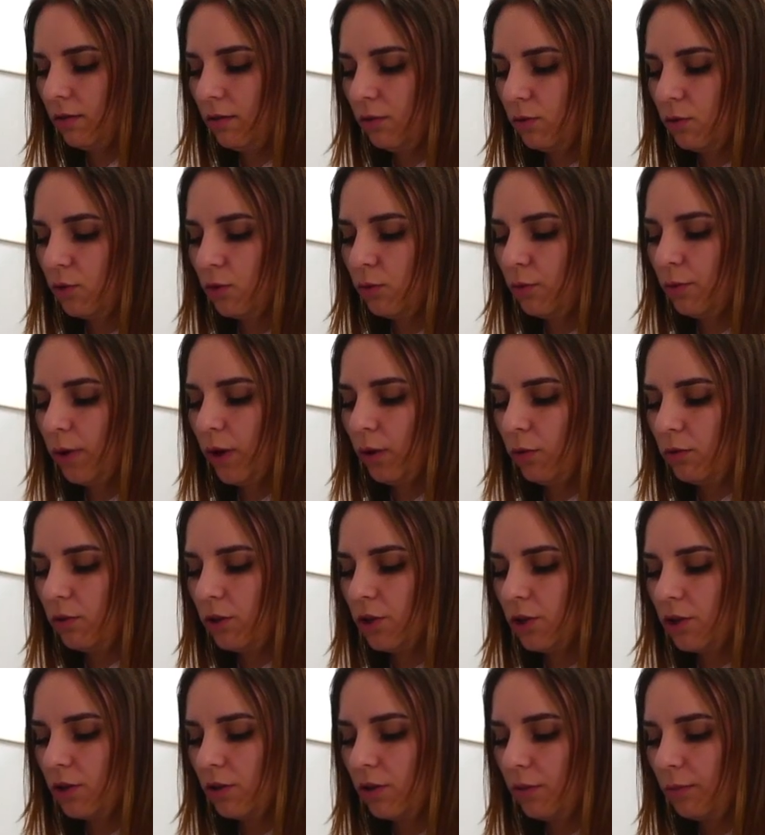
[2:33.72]

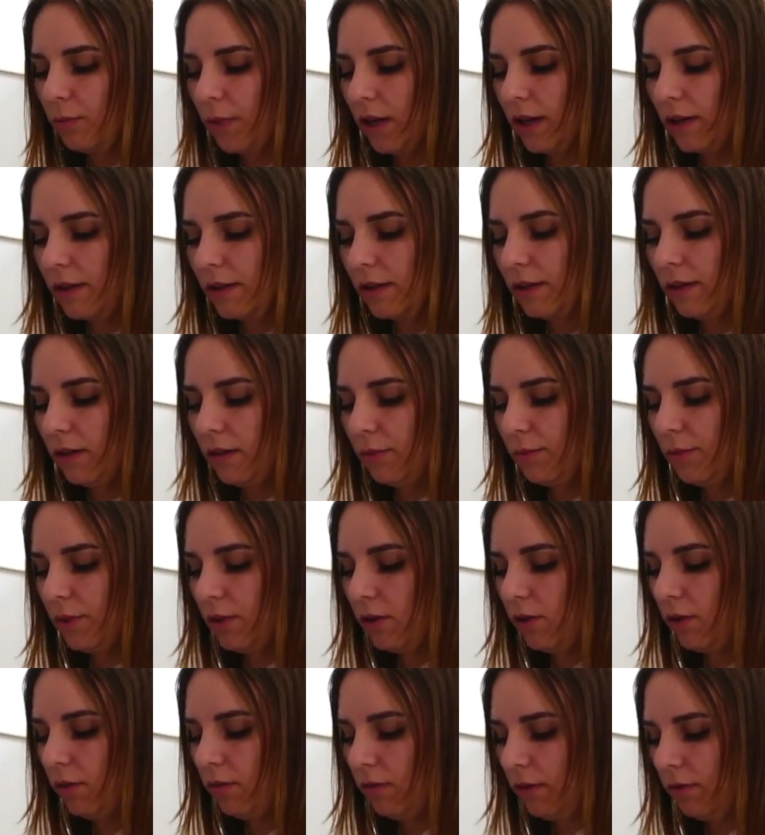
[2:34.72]
uzupełnić kompleksy
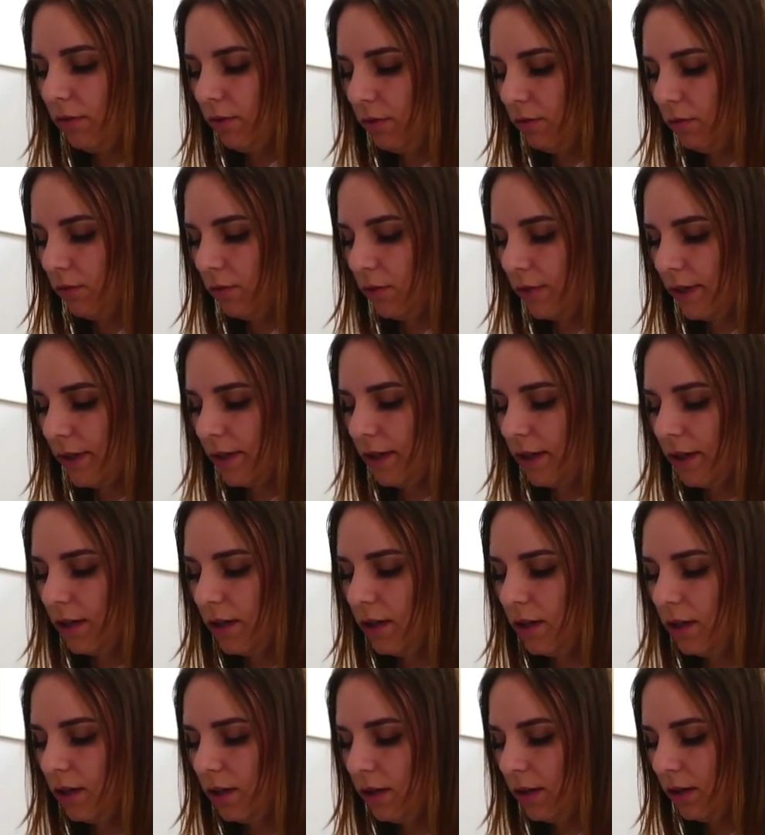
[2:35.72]
lipidowe we
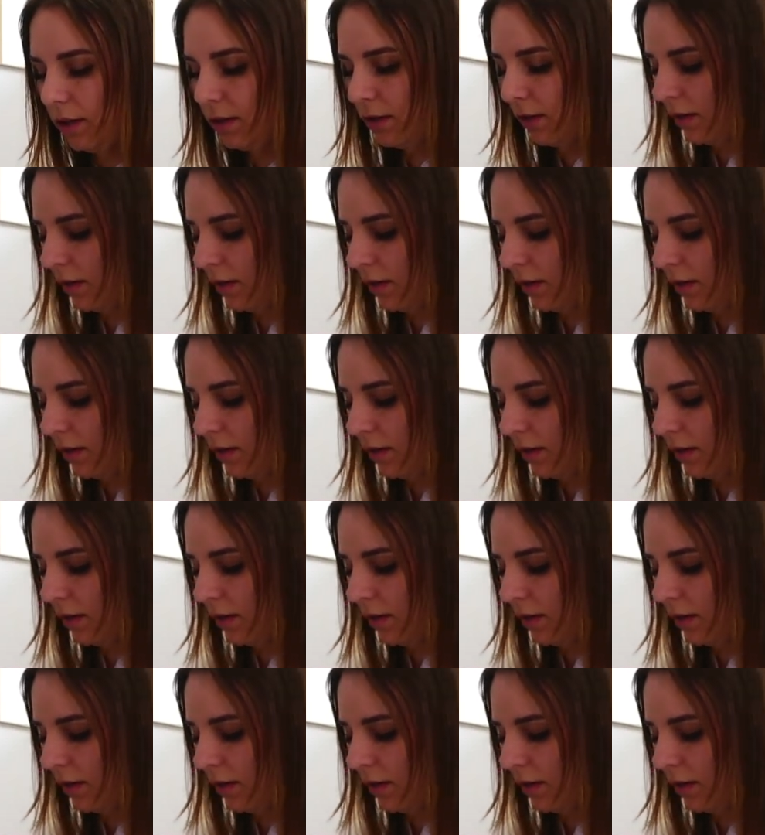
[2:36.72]
włosach.